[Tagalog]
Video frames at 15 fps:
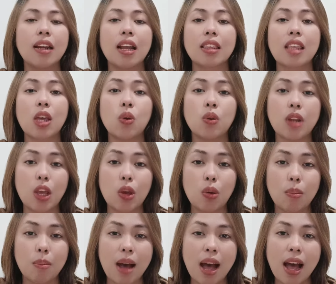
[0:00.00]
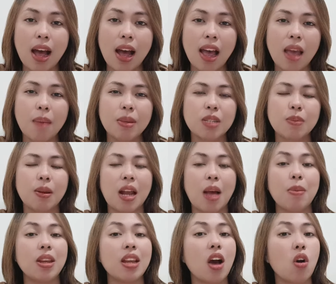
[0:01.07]
natayo na yung bahay, mas
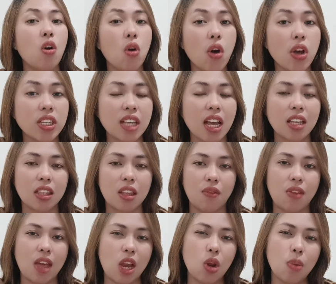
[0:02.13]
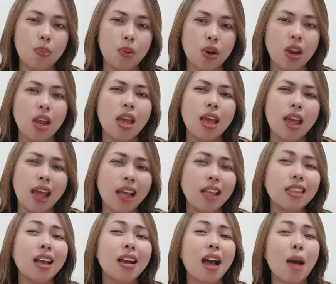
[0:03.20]
maraming ng cost ang developer,
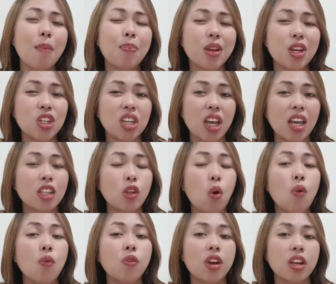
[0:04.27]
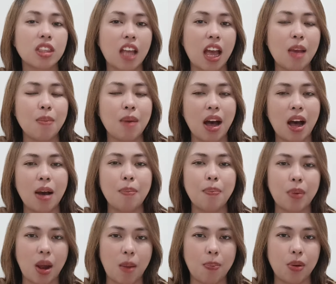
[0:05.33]
and nag appreciate over time
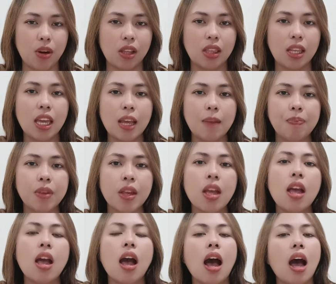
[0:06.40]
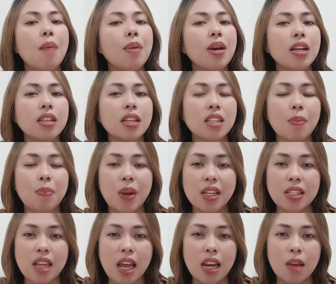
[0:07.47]
ang property. Ang maganda sa
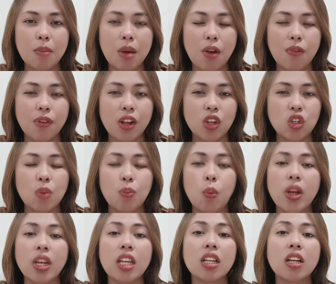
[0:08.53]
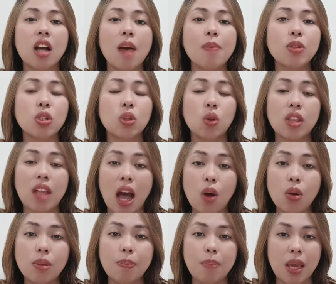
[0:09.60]
pre-selling mga friendship when it comes to
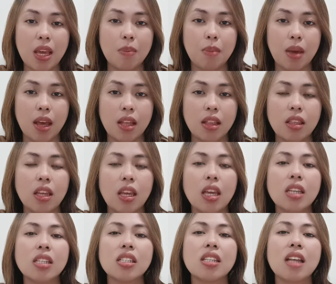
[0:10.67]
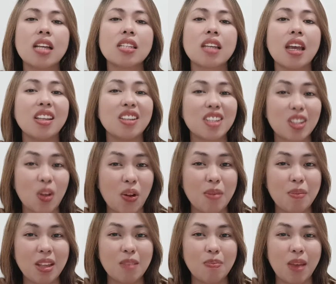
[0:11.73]
down payment is nasa
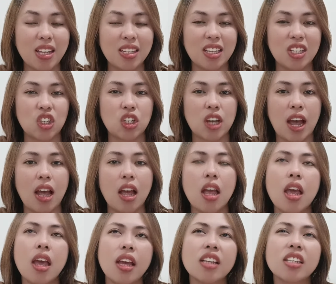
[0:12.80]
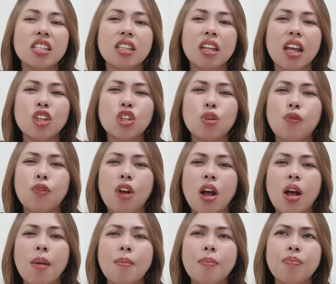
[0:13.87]
installment basis siya. Stretch
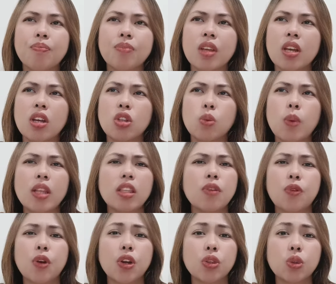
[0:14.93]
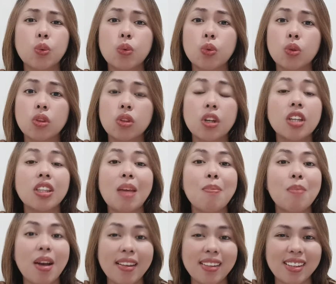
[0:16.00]
from 24 to 30
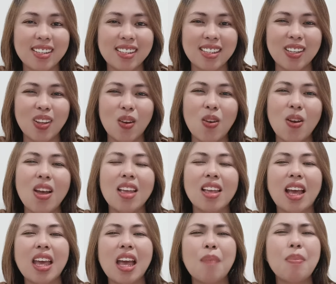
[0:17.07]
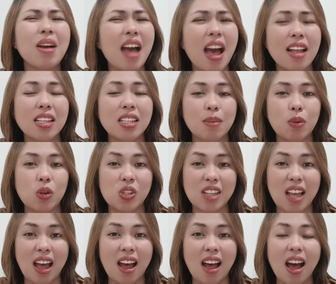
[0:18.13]
months, no? Kaya magaan sa
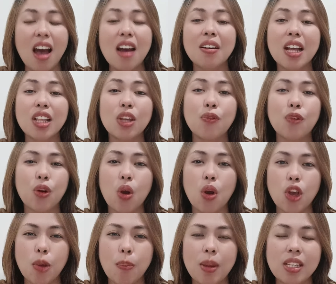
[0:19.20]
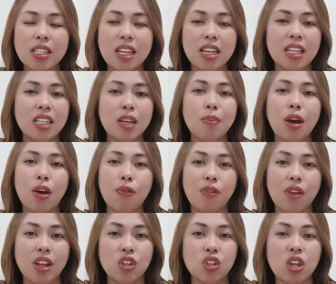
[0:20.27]
bulsa. Ang ready for occupancy kasi mga
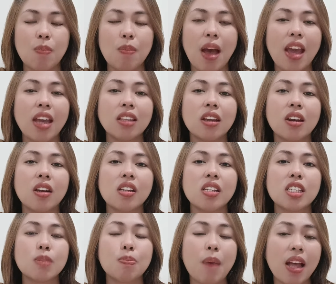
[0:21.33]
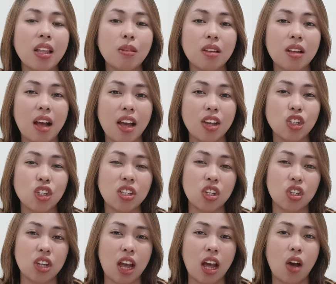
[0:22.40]
friendship, either spot cash
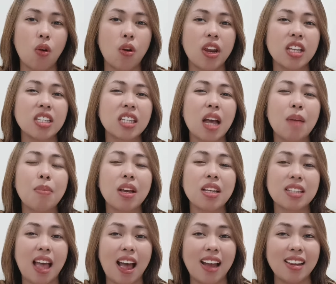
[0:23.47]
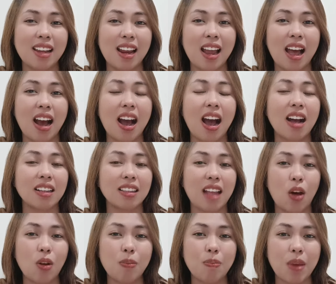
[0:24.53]
na siya or isang bagsakan na lang
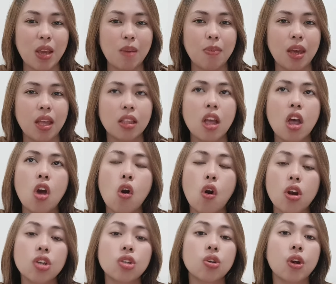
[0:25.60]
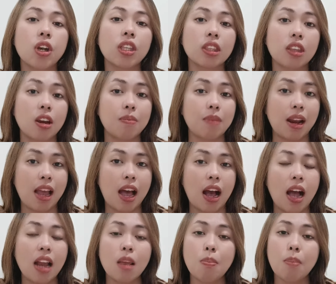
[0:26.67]
ang down payment or short term na
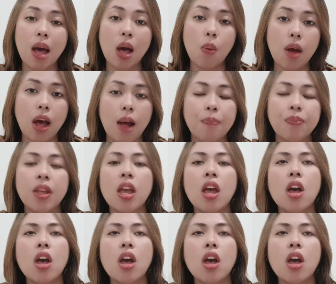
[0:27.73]
lang. Halimbawa,